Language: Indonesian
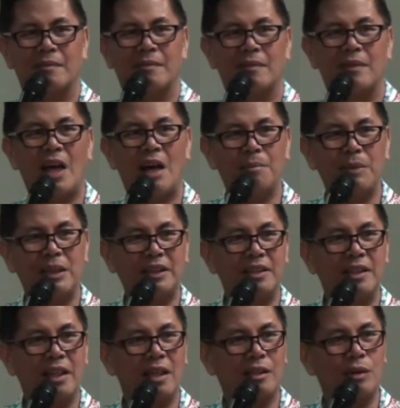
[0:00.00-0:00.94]
Damai
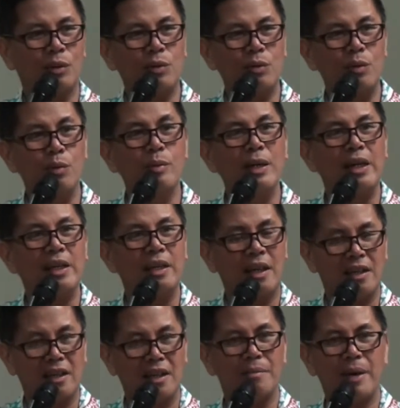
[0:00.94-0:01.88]
sejahtera ku
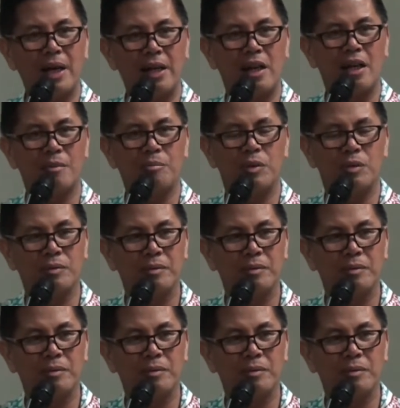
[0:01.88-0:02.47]
berikan kepadamu.